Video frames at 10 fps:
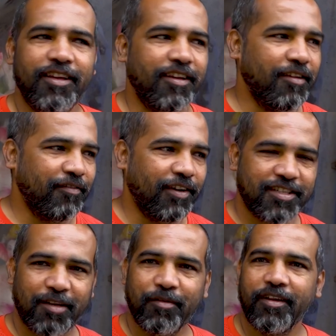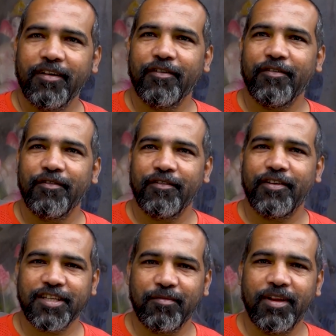ఈ ఫస్ట్ టైం ఈ
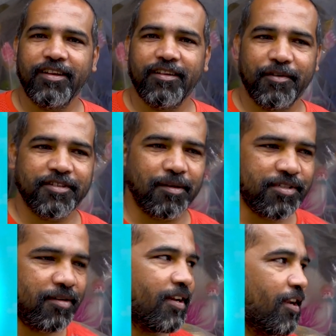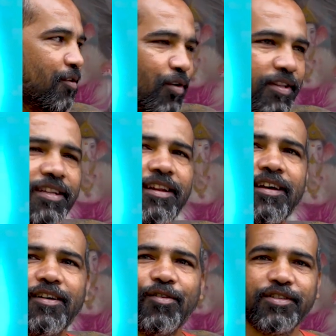ఫస్ట్ టైంలో ఈ సంవత్సరంలో నేను కూడా
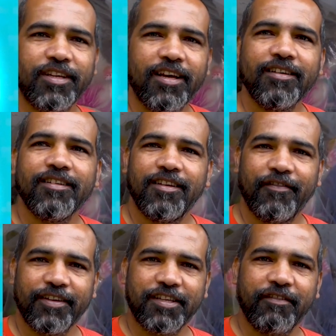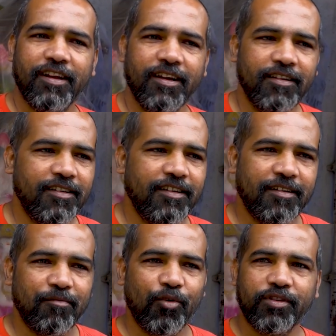దీంట్లో వచ్చిన ఫెస్టివల్లో
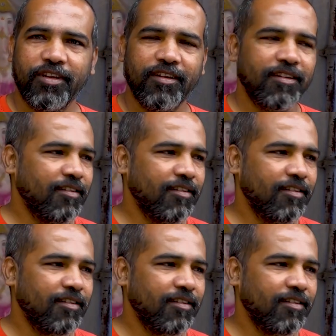మూర్తి